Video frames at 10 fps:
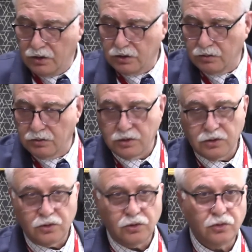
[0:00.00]
Şimdi
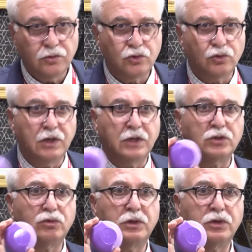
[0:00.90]
şu
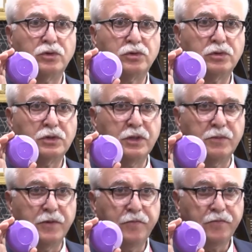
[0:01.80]
ilacı kullanıyorsunuz değil mi?
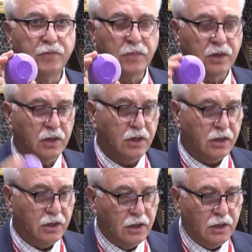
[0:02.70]
Kullanıyorum
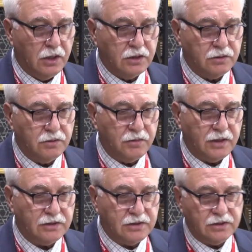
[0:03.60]
evet. Şimdi
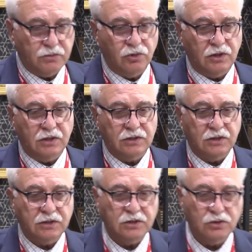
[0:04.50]
ben size bu ilacı
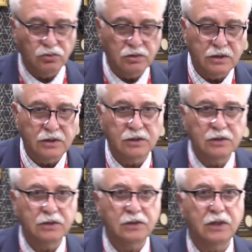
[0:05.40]
nasıl
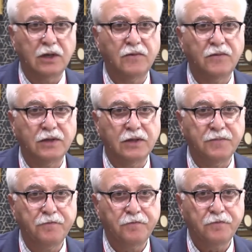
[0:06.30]
kullanıldığını tarif edeyim.